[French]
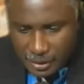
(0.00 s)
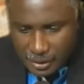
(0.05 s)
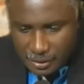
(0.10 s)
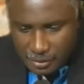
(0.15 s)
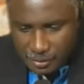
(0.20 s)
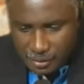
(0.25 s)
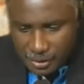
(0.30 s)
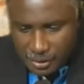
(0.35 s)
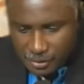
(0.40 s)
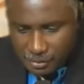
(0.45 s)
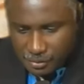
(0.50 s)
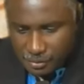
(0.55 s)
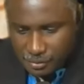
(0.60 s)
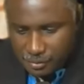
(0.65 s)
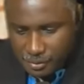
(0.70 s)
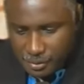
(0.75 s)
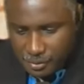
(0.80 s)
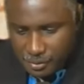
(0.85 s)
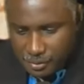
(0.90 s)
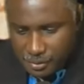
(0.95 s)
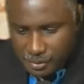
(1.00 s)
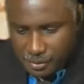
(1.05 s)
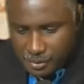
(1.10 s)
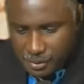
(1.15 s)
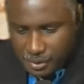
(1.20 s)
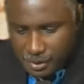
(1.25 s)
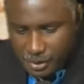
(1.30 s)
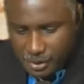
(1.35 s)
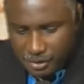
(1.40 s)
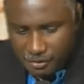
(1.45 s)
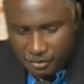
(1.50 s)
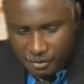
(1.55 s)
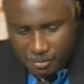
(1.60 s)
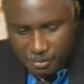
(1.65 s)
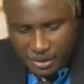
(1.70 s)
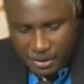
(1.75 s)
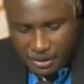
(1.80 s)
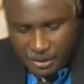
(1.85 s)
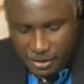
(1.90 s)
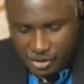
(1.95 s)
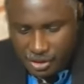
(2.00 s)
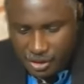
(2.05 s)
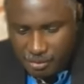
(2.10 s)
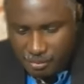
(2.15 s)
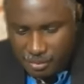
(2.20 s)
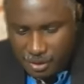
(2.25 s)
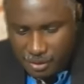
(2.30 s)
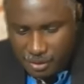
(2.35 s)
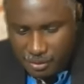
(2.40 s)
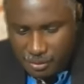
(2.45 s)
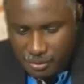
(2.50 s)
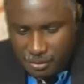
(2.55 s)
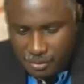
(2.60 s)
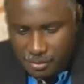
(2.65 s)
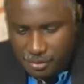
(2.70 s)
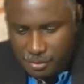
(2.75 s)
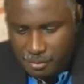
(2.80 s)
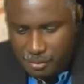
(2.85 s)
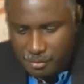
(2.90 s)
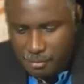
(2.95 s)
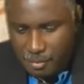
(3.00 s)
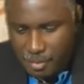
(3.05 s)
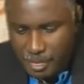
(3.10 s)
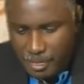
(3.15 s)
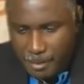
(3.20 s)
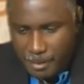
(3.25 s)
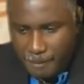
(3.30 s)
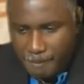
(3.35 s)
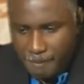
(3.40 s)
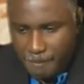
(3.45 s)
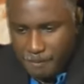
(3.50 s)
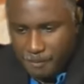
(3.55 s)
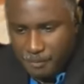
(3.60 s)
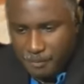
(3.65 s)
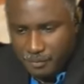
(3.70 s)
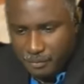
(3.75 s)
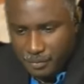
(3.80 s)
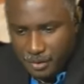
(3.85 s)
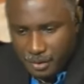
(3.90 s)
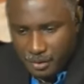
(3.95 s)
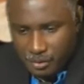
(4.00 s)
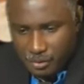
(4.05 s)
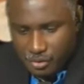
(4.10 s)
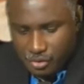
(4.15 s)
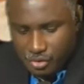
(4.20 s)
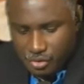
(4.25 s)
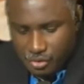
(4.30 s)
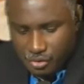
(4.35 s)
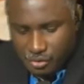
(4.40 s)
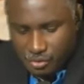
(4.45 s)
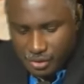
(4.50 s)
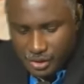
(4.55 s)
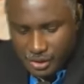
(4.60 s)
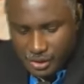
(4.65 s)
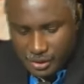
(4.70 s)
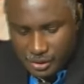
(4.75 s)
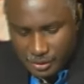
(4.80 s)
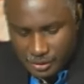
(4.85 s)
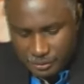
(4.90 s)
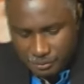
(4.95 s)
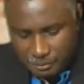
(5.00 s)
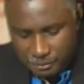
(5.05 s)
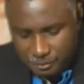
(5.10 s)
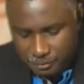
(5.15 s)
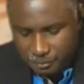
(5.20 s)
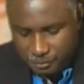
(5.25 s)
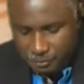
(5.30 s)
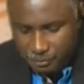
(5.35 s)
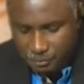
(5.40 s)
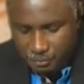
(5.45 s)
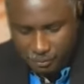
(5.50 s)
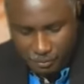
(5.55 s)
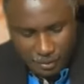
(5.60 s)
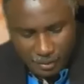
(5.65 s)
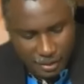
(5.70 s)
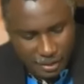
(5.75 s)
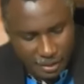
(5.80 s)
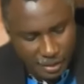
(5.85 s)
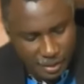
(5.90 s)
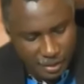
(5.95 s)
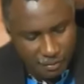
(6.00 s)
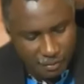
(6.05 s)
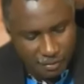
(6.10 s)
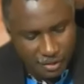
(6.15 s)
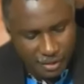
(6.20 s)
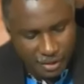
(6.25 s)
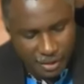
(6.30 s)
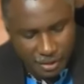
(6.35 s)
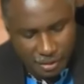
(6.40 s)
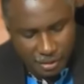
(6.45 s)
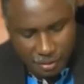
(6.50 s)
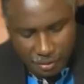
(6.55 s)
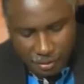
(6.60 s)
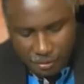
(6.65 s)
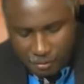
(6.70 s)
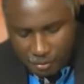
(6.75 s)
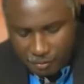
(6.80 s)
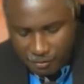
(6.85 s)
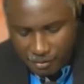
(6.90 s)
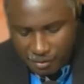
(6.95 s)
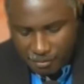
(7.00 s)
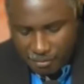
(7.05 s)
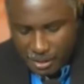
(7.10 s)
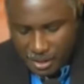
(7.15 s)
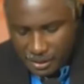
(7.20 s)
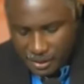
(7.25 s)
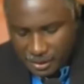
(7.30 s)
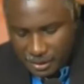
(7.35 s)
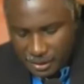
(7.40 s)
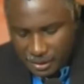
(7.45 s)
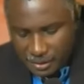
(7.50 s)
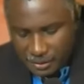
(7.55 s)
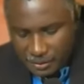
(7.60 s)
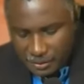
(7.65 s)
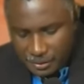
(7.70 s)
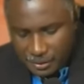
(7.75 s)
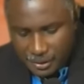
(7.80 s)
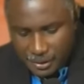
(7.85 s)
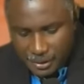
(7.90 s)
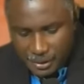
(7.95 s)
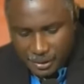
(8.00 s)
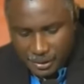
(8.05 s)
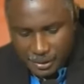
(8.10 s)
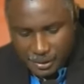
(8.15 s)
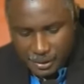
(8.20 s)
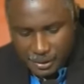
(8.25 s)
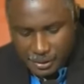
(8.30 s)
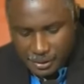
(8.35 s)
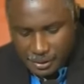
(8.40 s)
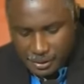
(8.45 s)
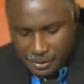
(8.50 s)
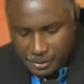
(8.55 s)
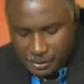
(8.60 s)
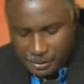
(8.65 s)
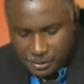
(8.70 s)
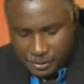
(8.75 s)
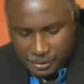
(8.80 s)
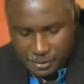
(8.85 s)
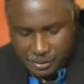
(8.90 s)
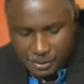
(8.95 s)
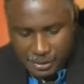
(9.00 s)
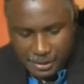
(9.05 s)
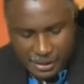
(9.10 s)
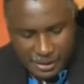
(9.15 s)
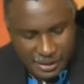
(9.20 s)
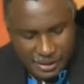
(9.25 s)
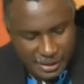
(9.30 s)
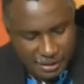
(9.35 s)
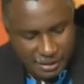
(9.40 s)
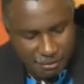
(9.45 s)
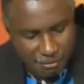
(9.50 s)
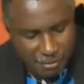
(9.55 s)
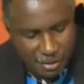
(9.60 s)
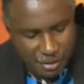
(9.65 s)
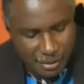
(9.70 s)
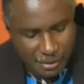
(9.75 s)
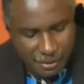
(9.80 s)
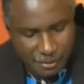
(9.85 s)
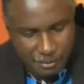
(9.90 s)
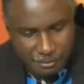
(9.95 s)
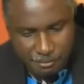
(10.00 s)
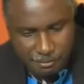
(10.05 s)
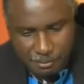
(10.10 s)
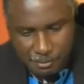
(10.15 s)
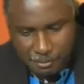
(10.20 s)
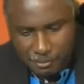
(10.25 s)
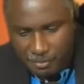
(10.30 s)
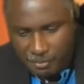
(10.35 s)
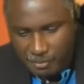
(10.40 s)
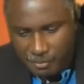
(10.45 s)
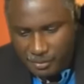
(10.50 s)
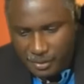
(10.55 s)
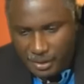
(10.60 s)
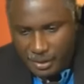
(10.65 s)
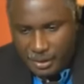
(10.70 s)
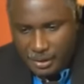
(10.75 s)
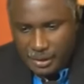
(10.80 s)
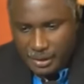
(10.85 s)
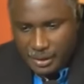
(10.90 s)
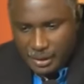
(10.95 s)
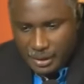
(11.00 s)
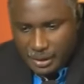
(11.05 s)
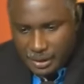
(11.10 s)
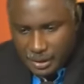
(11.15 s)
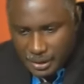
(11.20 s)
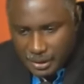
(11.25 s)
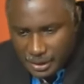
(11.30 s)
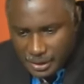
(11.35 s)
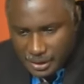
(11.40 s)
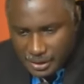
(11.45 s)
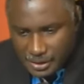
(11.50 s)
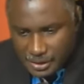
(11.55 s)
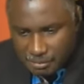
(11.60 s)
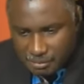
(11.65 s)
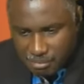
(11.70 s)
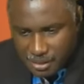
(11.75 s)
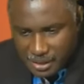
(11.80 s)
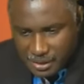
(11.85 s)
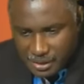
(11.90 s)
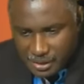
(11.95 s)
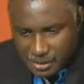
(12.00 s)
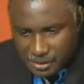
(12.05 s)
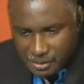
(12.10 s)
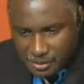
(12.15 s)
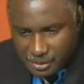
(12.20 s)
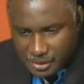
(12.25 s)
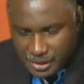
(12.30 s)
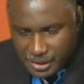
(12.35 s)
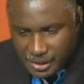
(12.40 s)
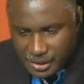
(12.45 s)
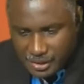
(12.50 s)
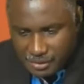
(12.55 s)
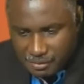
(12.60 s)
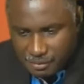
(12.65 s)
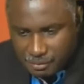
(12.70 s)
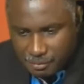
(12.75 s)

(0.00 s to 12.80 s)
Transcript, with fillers: Nous allons donc euh, en effet partager la parole de Dieu. Aujourd'hui, euh, voyez, on, va parler euh, d'un thème assez particulier.